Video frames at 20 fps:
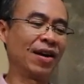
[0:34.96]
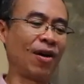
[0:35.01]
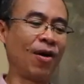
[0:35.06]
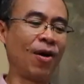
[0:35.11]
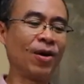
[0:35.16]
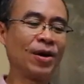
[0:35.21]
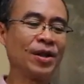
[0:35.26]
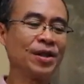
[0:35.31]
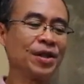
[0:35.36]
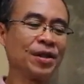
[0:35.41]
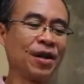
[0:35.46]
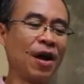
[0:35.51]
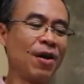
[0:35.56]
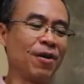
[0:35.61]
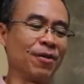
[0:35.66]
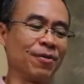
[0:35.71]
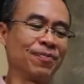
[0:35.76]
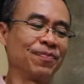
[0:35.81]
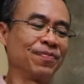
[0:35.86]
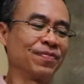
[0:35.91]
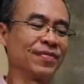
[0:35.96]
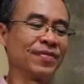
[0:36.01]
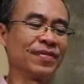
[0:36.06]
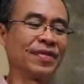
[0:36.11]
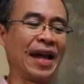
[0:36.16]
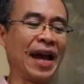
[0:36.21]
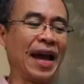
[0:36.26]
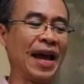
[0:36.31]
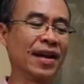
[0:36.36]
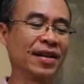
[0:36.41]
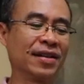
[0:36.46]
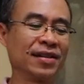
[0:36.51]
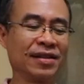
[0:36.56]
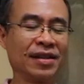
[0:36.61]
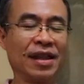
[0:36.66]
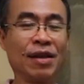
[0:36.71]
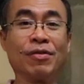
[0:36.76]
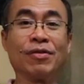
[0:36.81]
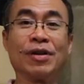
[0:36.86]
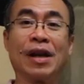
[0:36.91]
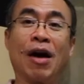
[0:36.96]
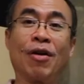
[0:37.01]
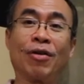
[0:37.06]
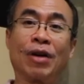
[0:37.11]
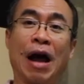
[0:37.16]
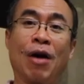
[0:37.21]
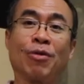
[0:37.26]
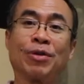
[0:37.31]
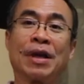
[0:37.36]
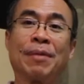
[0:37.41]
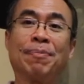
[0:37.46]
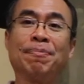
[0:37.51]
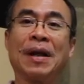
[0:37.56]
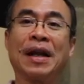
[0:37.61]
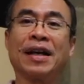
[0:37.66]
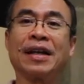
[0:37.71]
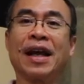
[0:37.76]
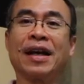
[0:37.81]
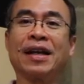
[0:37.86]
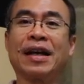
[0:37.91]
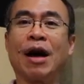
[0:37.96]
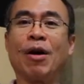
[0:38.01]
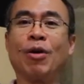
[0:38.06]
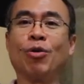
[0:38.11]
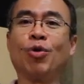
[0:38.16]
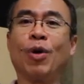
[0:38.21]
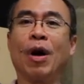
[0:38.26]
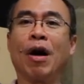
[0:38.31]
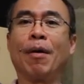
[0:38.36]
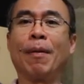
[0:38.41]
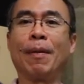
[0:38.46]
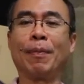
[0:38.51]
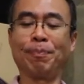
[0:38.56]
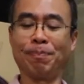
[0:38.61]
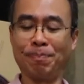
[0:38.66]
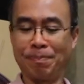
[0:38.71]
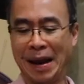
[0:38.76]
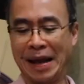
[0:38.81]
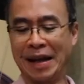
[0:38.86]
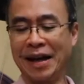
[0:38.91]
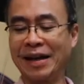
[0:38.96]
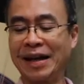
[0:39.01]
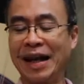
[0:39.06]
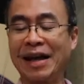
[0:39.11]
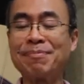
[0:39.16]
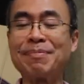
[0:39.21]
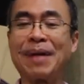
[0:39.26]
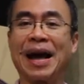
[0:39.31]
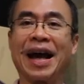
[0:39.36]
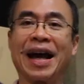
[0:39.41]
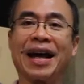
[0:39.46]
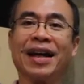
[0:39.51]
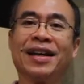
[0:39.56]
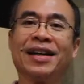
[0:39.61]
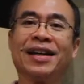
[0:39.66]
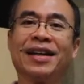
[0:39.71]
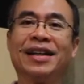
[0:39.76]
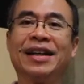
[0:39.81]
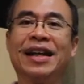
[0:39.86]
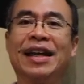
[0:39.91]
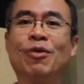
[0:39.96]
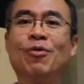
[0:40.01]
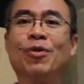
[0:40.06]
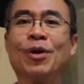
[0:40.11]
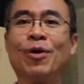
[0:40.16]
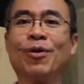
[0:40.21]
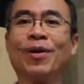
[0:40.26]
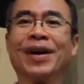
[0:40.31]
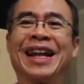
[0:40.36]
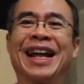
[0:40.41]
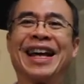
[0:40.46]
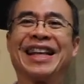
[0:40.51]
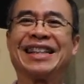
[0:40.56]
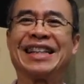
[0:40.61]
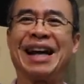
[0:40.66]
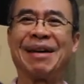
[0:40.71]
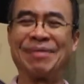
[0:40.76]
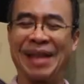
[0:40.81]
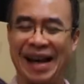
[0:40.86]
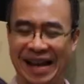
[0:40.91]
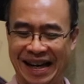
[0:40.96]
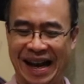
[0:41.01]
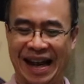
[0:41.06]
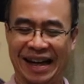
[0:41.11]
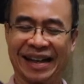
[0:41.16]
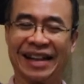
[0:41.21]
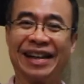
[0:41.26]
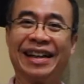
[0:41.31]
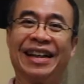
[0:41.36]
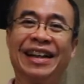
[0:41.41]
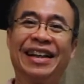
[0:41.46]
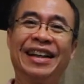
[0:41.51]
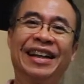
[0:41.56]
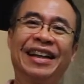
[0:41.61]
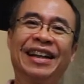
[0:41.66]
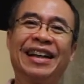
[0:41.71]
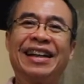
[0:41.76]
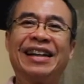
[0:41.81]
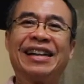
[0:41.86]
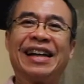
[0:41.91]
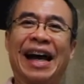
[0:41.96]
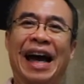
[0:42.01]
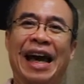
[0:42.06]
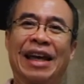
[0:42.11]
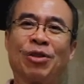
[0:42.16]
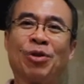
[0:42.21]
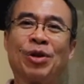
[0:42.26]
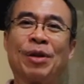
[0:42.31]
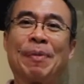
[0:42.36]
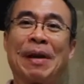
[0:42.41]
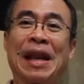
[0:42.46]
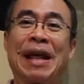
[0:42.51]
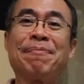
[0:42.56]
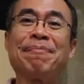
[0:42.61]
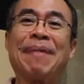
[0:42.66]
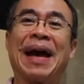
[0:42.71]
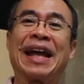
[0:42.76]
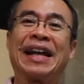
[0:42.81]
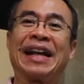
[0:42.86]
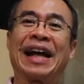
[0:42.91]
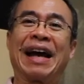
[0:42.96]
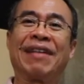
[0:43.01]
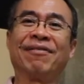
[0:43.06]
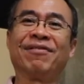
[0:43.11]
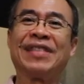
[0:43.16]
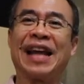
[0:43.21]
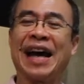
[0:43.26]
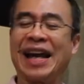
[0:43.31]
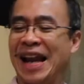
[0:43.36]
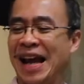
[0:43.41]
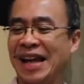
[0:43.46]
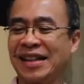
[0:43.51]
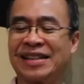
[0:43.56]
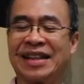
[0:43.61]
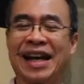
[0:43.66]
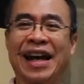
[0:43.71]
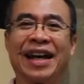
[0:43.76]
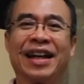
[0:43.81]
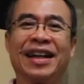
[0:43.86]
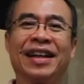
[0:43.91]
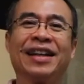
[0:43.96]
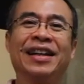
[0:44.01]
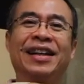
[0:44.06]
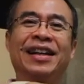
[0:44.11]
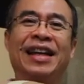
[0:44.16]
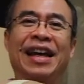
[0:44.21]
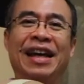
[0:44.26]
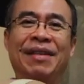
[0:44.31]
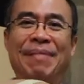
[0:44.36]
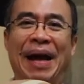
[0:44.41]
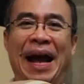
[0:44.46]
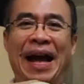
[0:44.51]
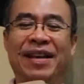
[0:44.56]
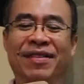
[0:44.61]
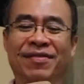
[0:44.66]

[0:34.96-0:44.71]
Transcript: ออริจินอลนะนี่เอาเอาคลิปเล็ก ๆเอาเอาใบเล็กๆ มารีวิวให้จับถนัด ไอตัวนี้เป็น F8 นะครับ น่ารักเชียเห็นไหม